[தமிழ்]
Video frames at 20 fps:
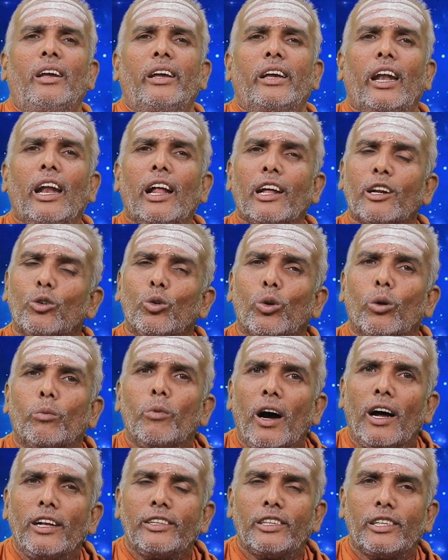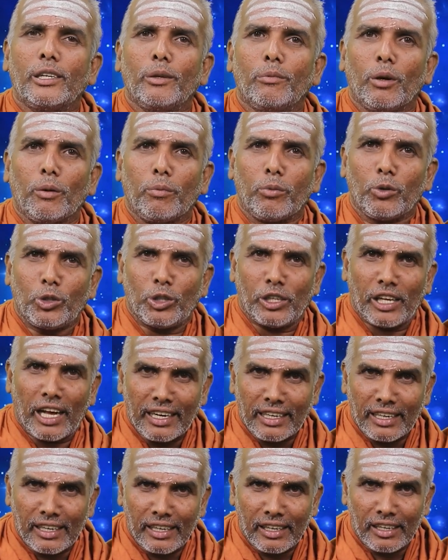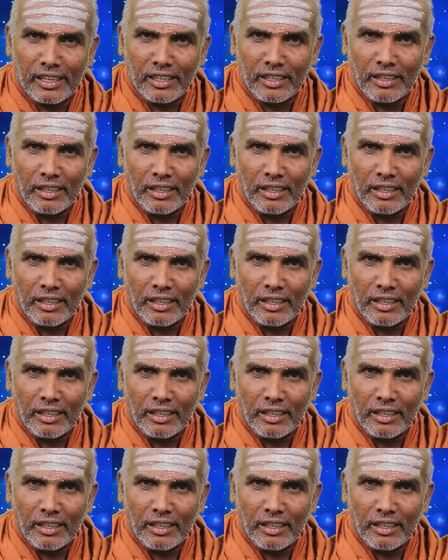எல்லாருக்கும் ரொம்ப ஆச்சரியமாக போச்சு யாருக்கு